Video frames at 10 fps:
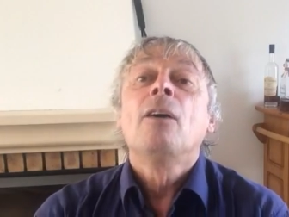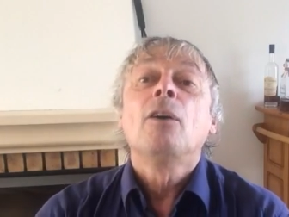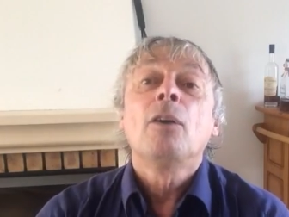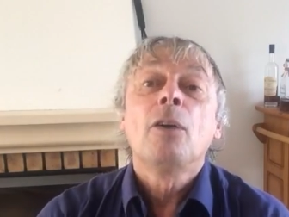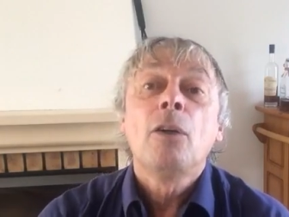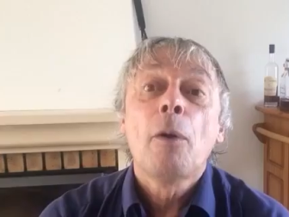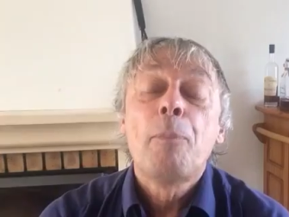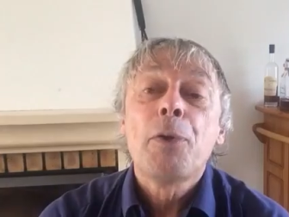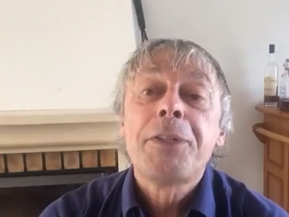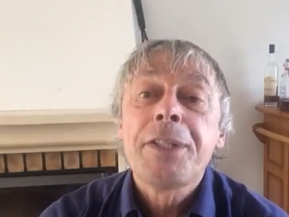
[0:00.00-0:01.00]
euh, le
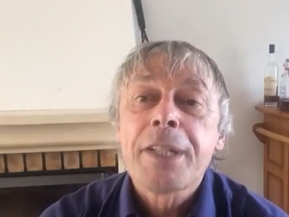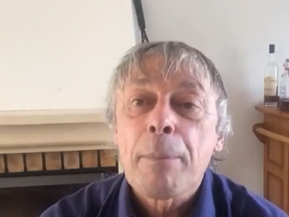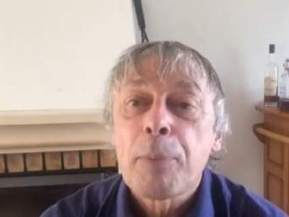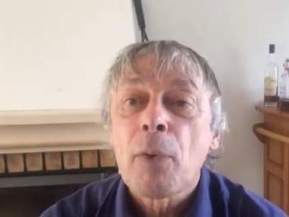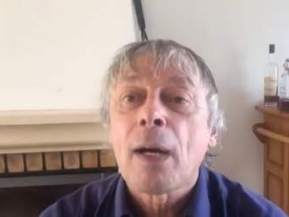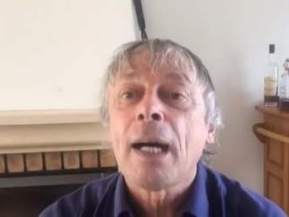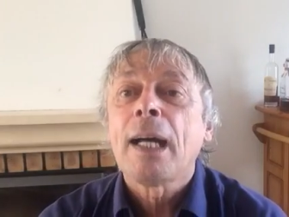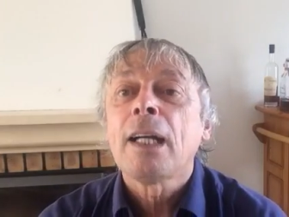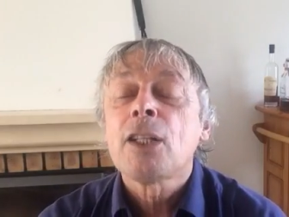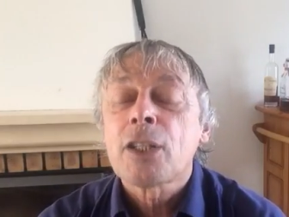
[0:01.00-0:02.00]
petit
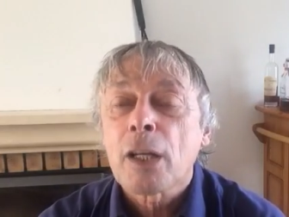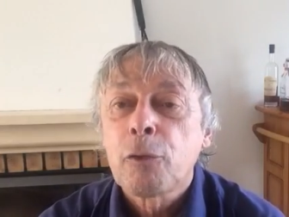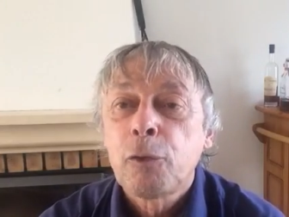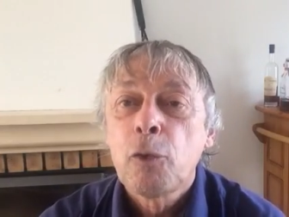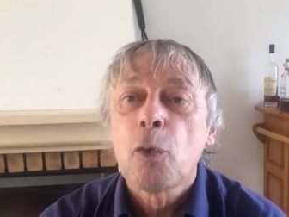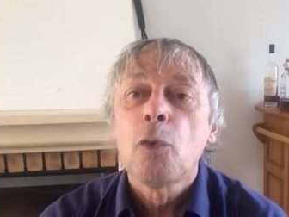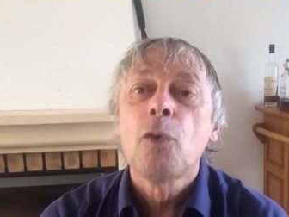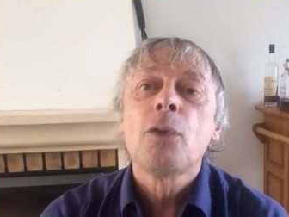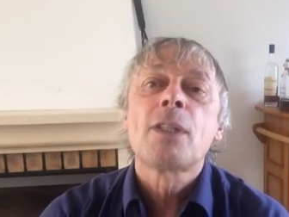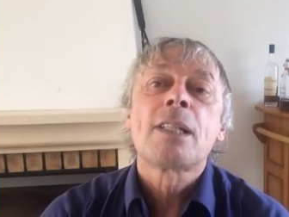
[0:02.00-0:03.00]
caporal, Jacques
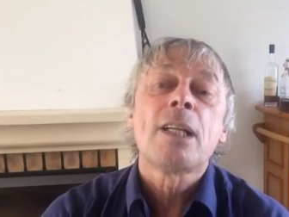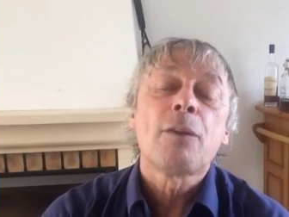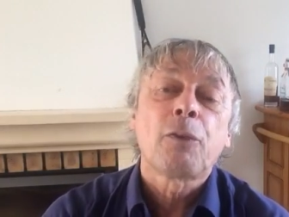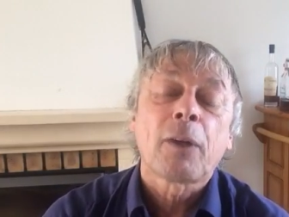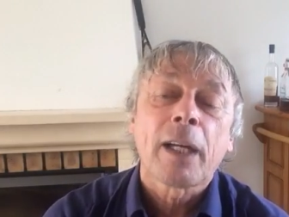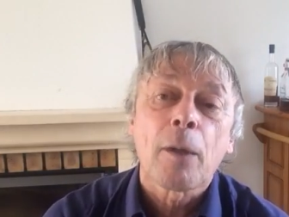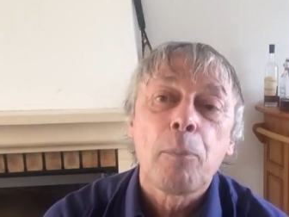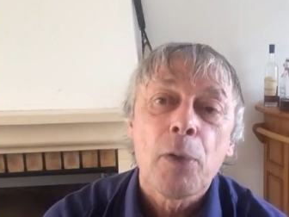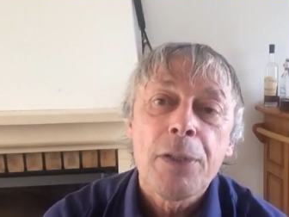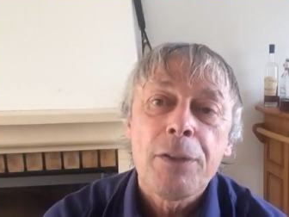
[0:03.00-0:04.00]
Fouroux, les frères
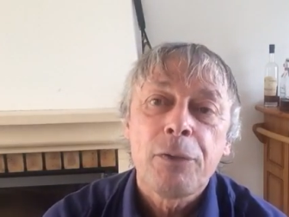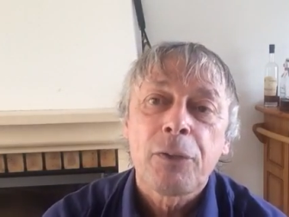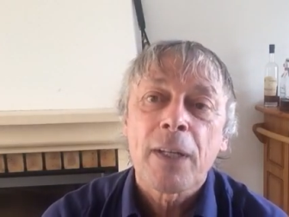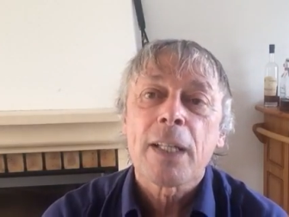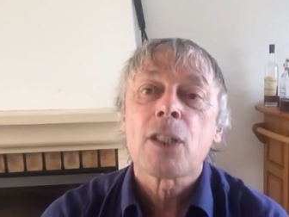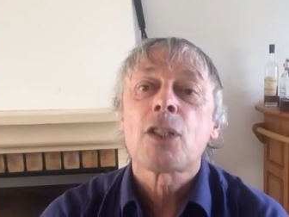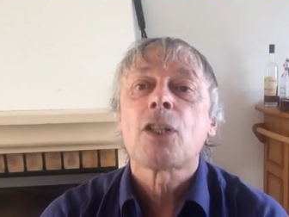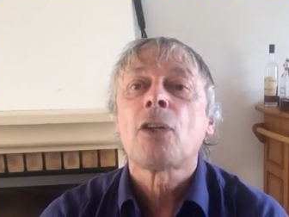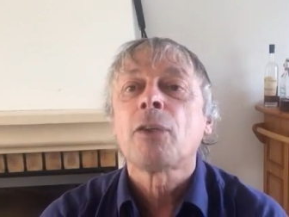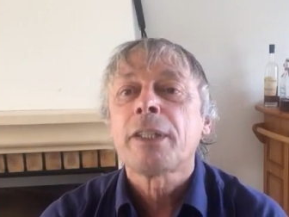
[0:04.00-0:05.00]
Boniface,
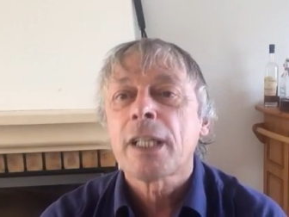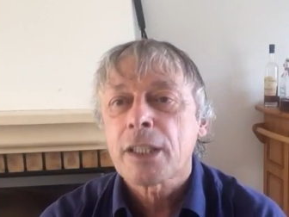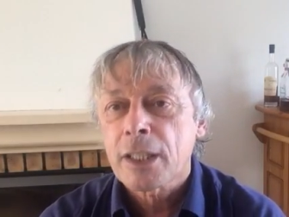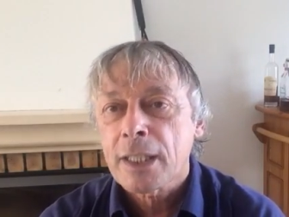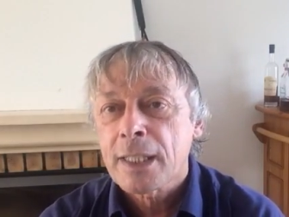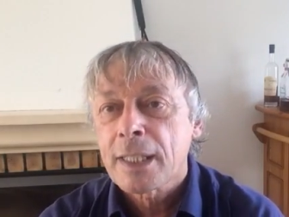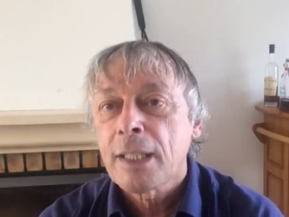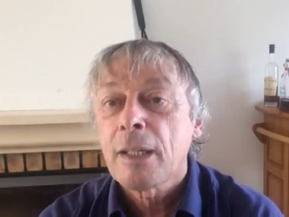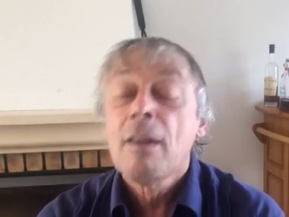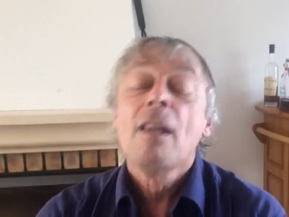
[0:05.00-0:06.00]
Jean
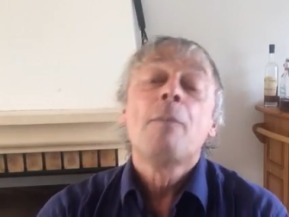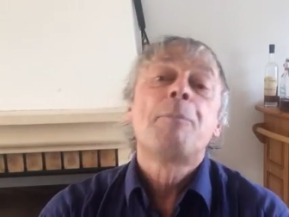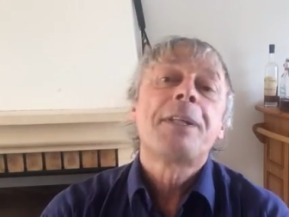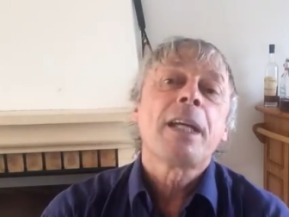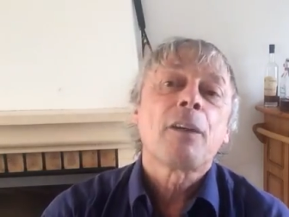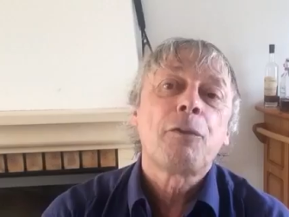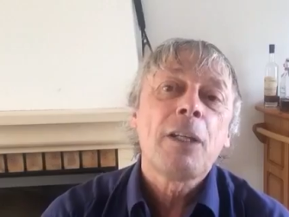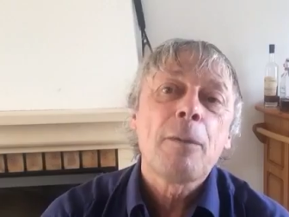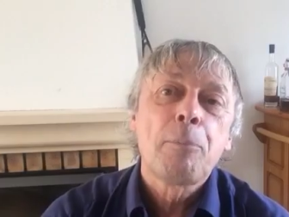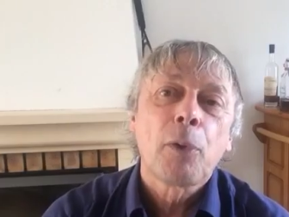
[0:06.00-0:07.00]
Gachassin, Pierre
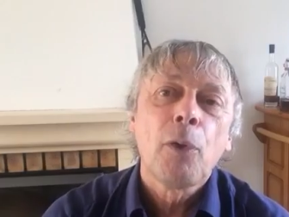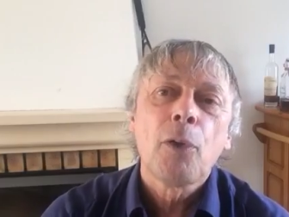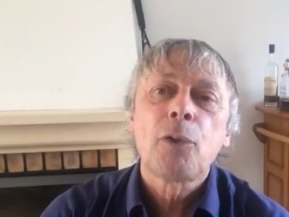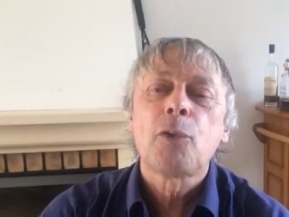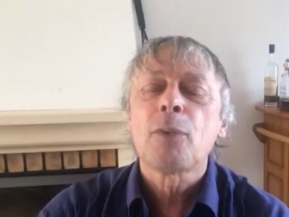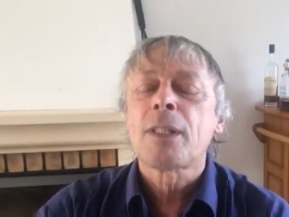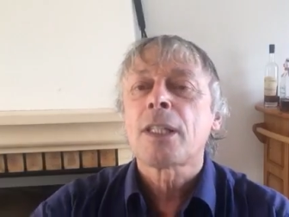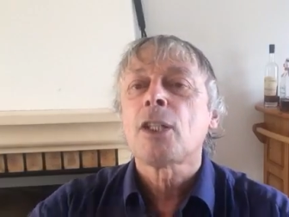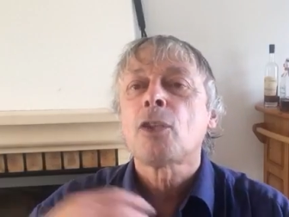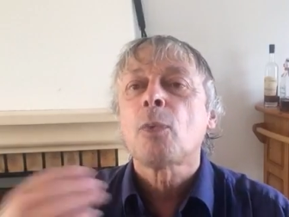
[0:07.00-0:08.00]
Villepreux, tous
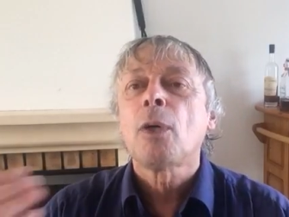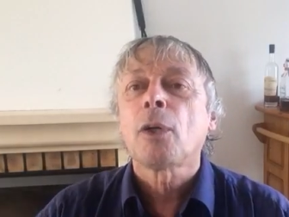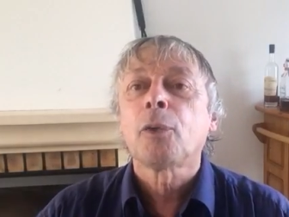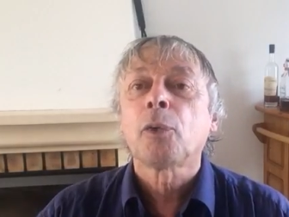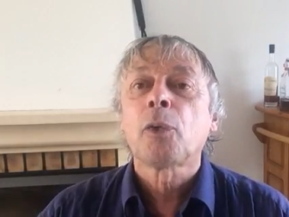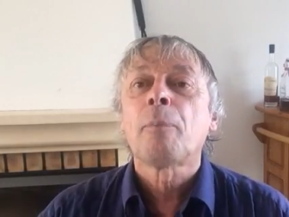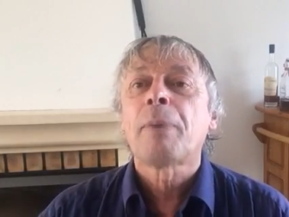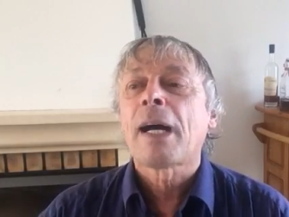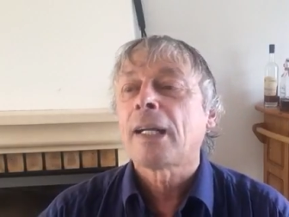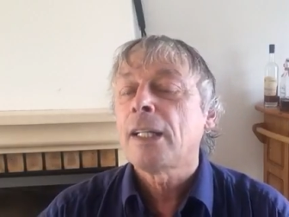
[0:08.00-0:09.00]
ces joueurs dont on
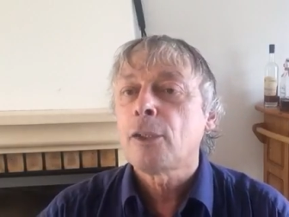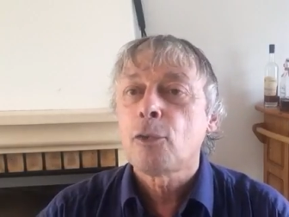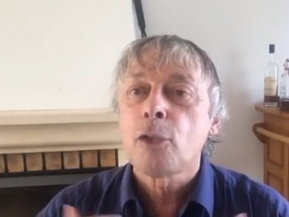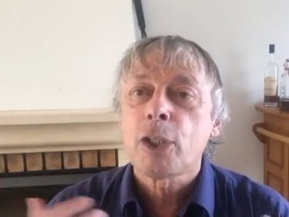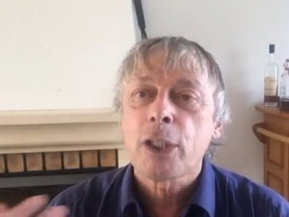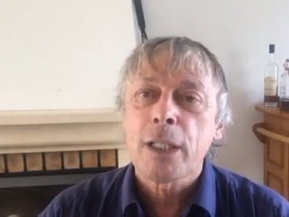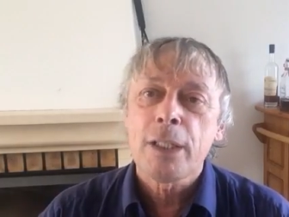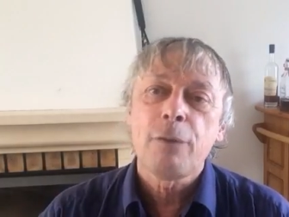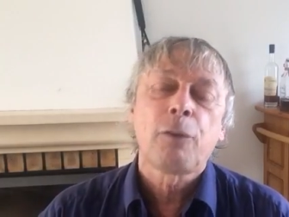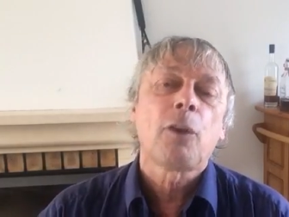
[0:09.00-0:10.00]
parlait du génie
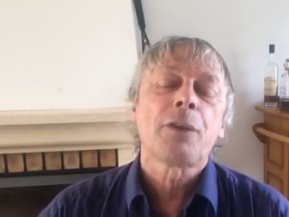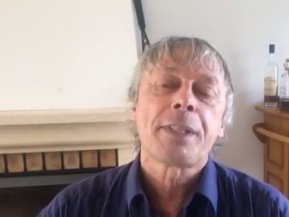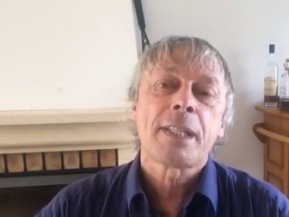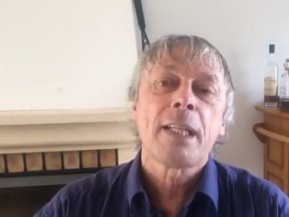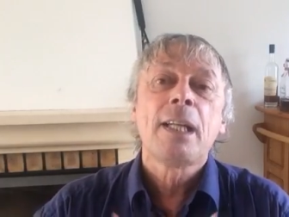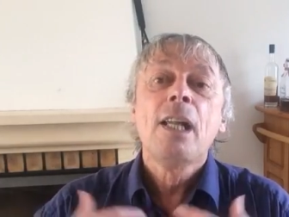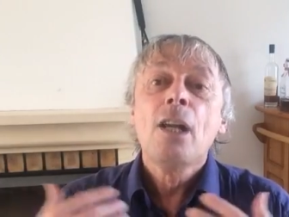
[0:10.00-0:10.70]
génie français,